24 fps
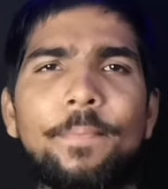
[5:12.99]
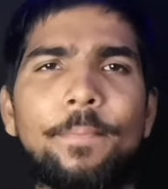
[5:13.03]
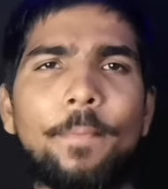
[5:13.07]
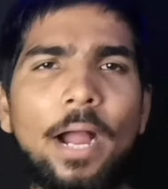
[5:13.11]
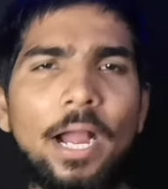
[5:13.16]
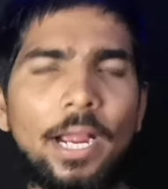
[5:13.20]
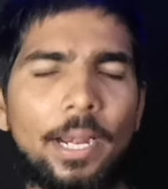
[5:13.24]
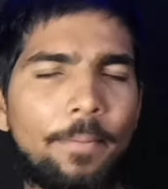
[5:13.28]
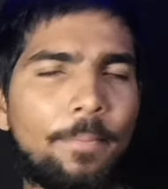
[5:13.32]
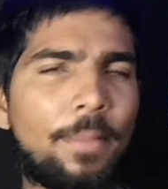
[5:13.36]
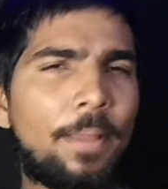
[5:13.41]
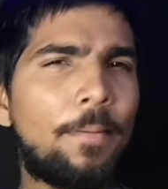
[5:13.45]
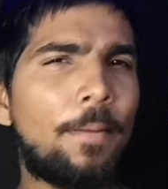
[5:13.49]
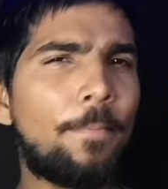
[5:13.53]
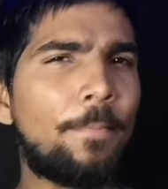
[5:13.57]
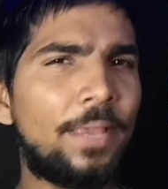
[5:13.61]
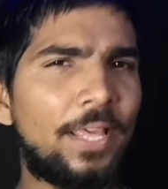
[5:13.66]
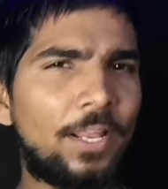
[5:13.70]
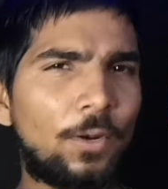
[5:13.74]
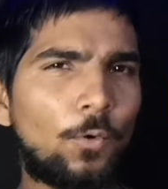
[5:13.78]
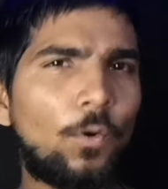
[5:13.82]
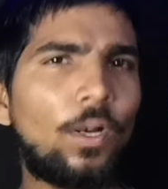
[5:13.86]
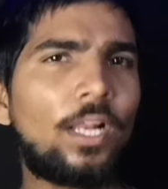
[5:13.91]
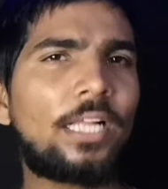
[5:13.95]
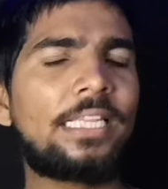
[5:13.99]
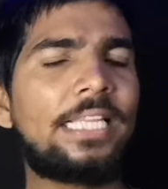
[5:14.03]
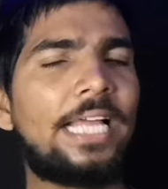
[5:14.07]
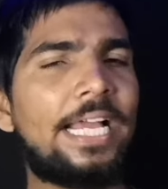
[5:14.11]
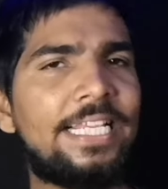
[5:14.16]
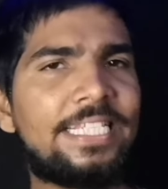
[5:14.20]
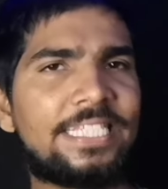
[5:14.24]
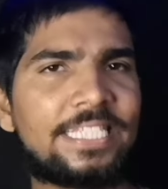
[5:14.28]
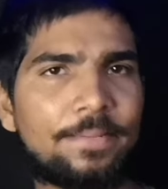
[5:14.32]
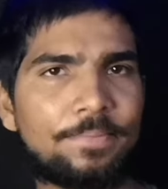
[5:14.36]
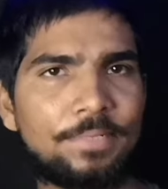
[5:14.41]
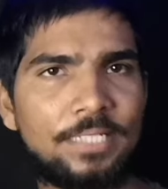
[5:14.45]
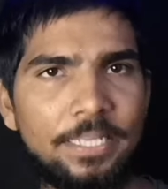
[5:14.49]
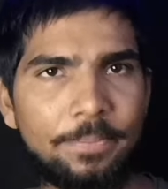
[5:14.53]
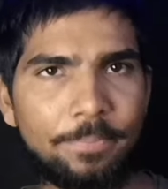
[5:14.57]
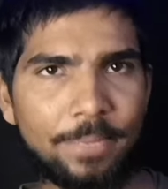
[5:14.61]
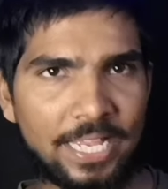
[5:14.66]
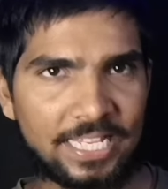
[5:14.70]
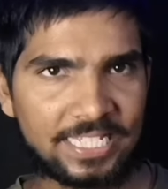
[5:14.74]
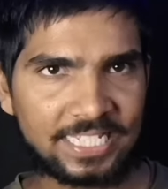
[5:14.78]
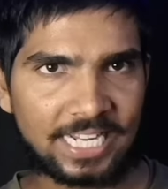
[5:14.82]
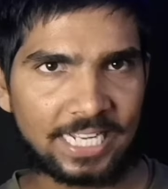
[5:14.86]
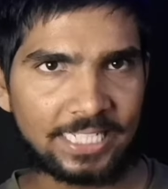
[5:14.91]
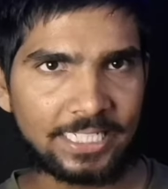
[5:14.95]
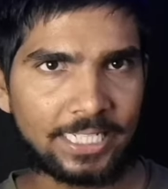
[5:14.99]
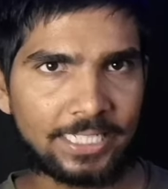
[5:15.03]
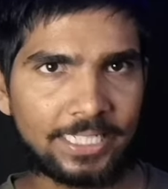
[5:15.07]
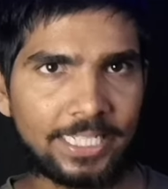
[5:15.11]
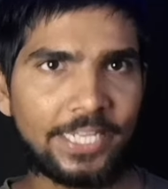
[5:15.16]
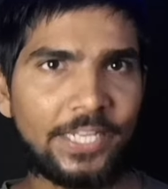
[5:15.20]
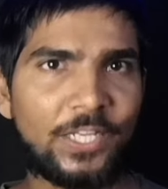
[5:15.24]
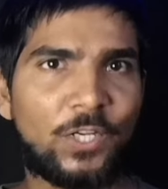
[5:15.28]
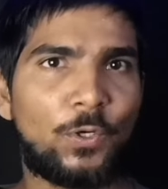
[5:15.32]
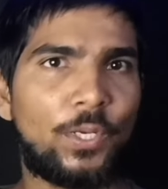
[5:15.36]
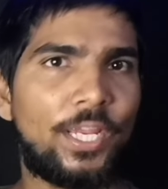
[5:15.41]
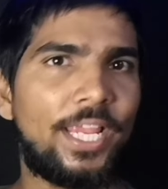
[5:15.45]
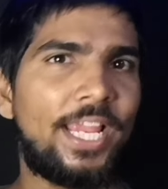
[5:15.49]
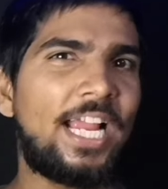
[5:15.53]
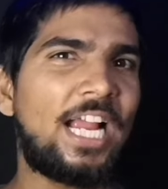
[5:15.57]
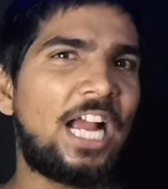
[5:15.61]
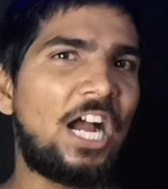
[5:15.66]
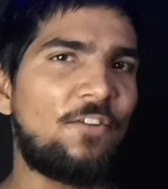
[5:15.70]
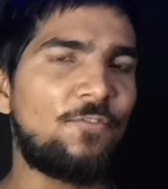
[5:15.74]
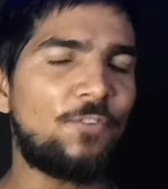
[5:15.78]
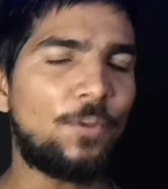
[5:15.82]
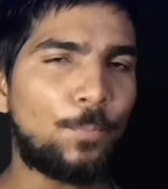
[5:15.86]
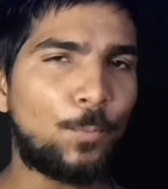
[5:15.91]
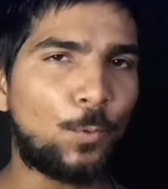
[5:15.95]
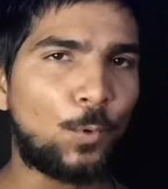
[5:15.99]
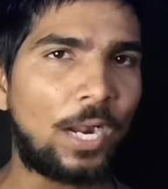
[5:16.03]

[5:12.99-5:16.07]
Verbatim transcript: मामले में मेरे को लगता है सबसे बेस्ट आ जाता है क्योंकि ये काफ़ी